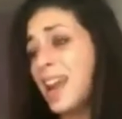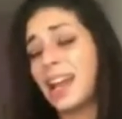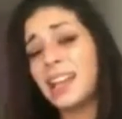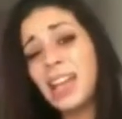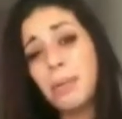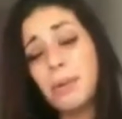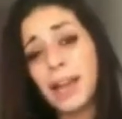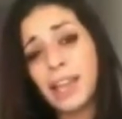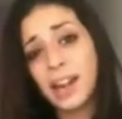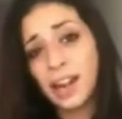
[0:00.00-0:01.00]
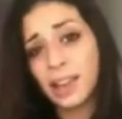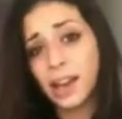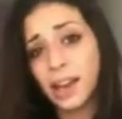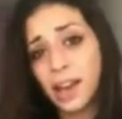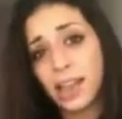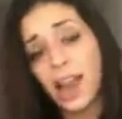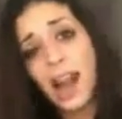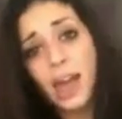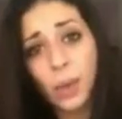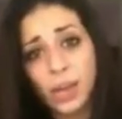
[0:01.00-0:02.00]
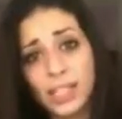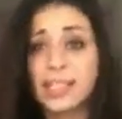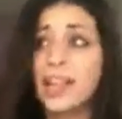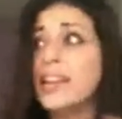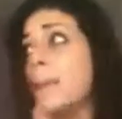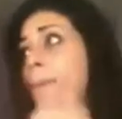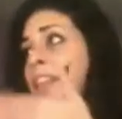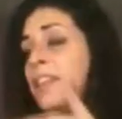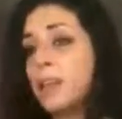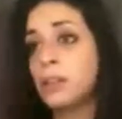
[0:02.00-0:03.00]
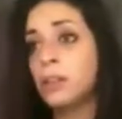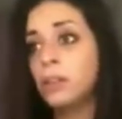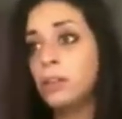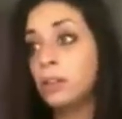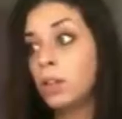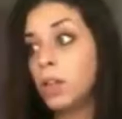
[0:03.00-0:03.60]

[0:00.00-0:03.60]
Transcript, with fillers: La gente que vive aquí en Lérida, aquí al lado, que se están independizando,